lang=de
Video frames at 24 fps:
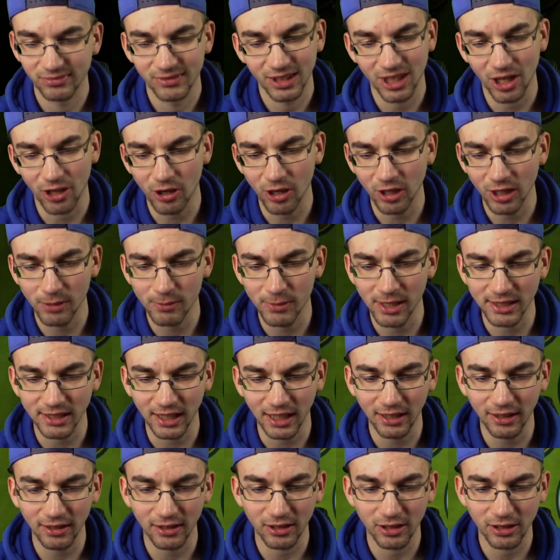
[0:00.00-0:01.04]
Da könnt ihr mal
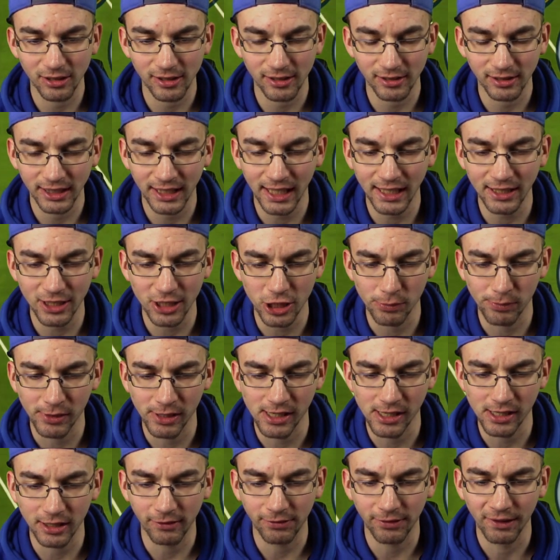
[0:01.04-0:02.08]
sehen, jedes
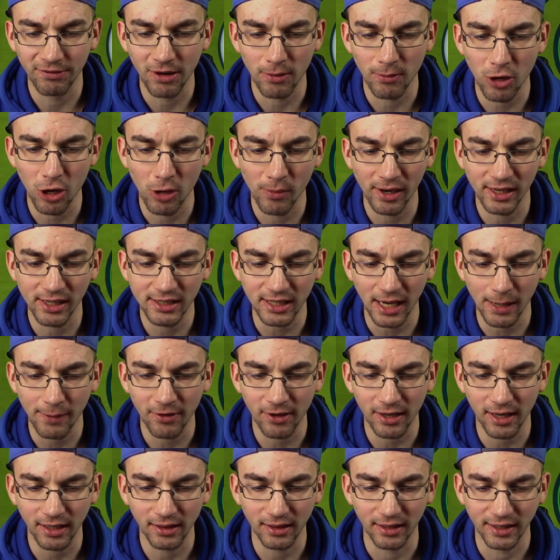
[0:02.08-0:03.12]
Spiel in FIFA Mobile ist
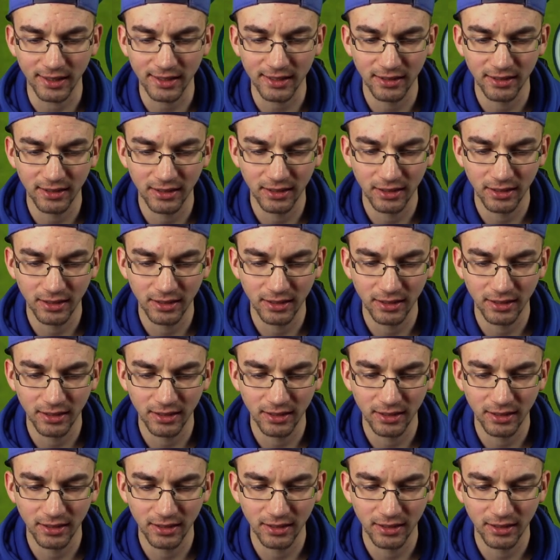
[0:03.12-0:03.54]
einfach anders.